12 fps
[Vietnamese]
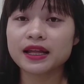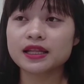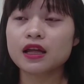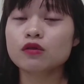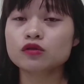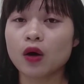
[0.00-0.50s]

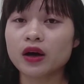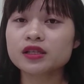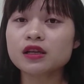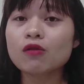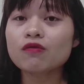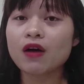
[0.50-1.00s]
thể theo dõi
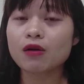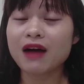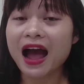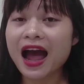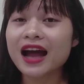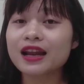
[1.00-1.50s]
trong
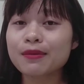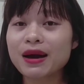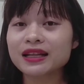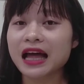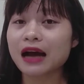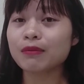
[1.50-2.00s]
vòng 2 đến
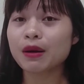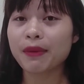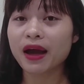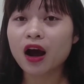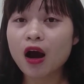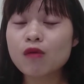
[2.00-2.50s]
3 tháng mà
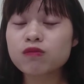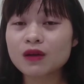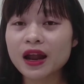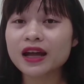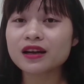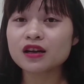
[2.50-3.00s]
bé không
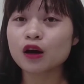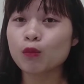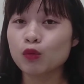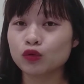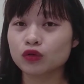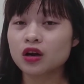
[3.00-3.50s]
lên
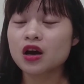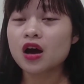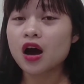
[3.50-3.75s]
được một